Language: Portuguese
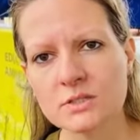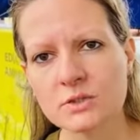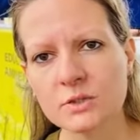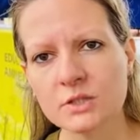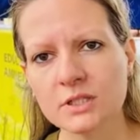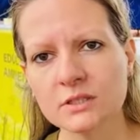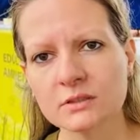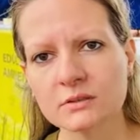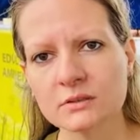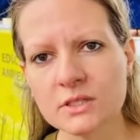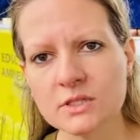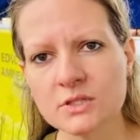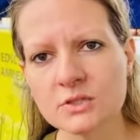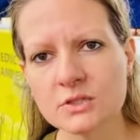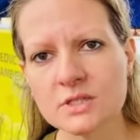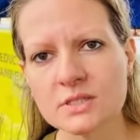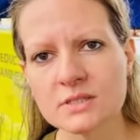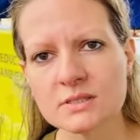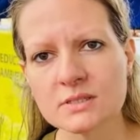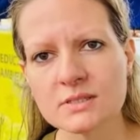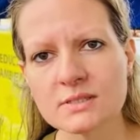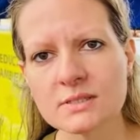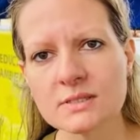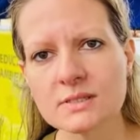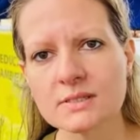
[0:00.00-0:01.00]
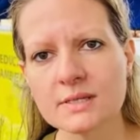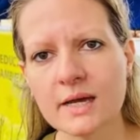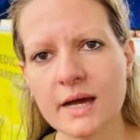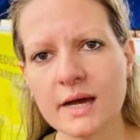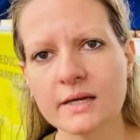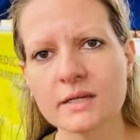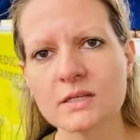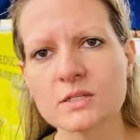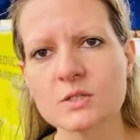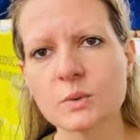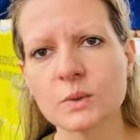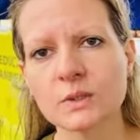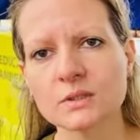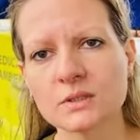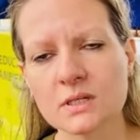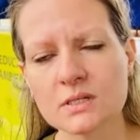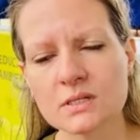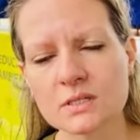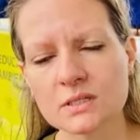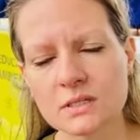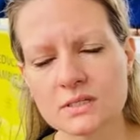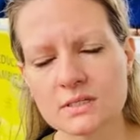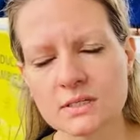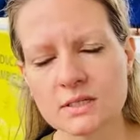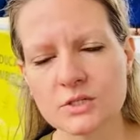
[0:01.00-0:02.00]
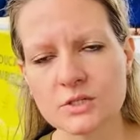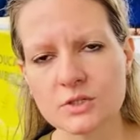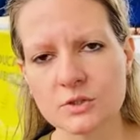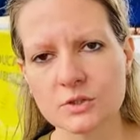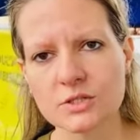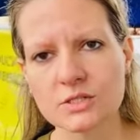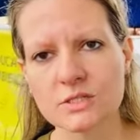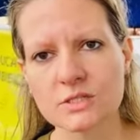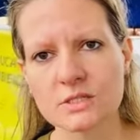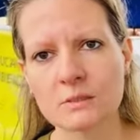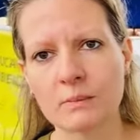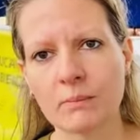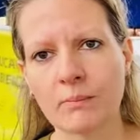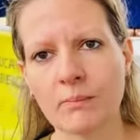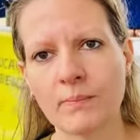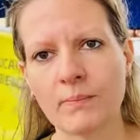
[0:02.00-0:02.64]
orientações necessárias quanto às castrações.